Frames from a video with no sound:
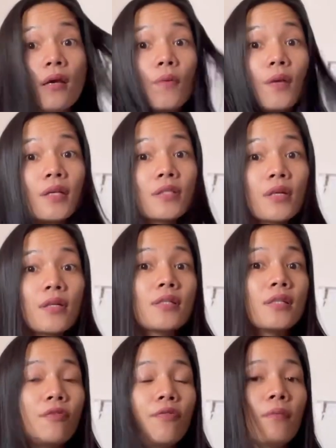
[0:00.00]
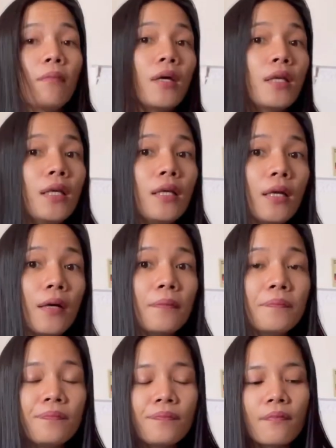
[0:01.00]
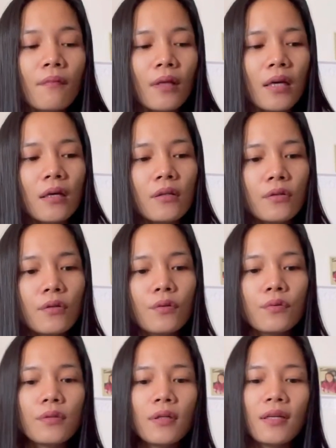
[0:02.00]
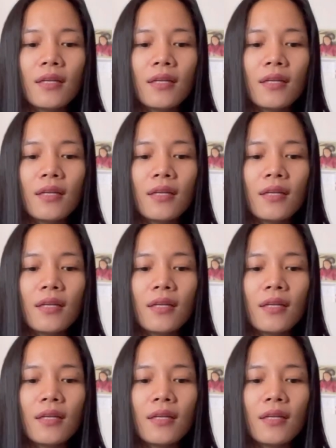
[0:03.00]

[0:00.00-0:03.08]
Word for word: when I start saving money na yung,